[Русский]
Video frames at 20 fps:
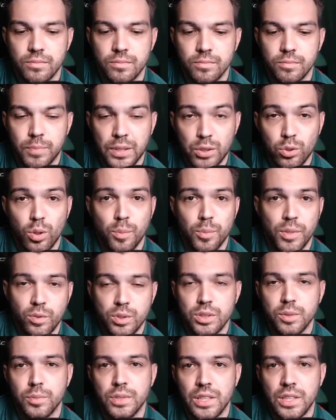Потом его
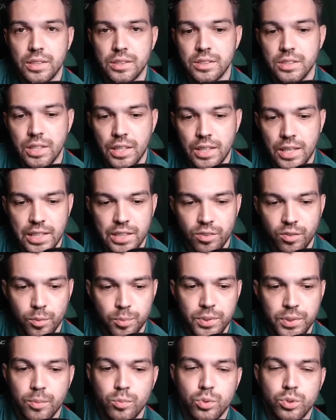заменили на Сильянова,
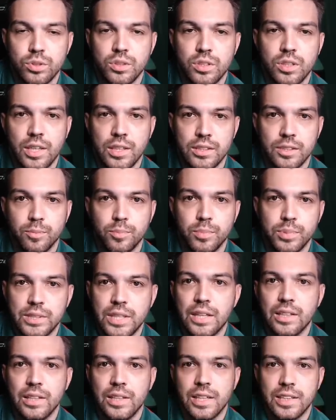потому что
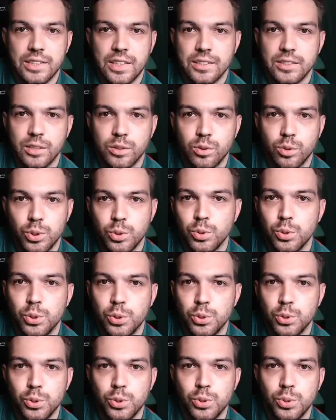стало казаться то, что
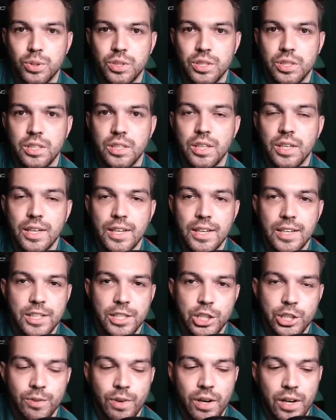еще чуть-чуть и
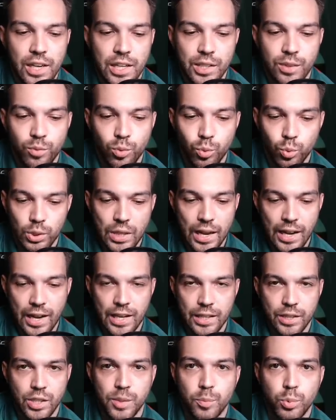Живоглядову
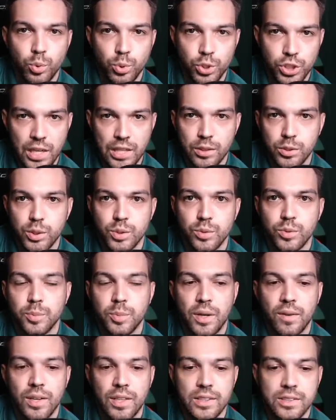удалят. Не получалось у него
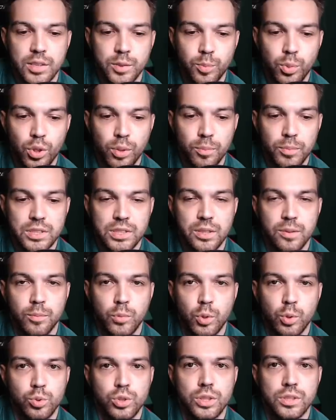справляться с Промисом,
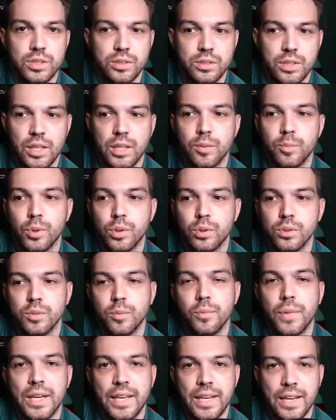он уже стал просто
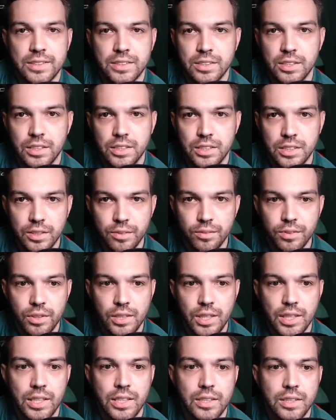бояться идти в
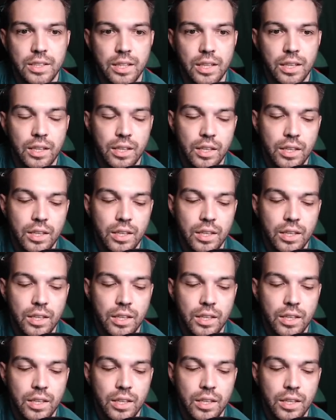какие-то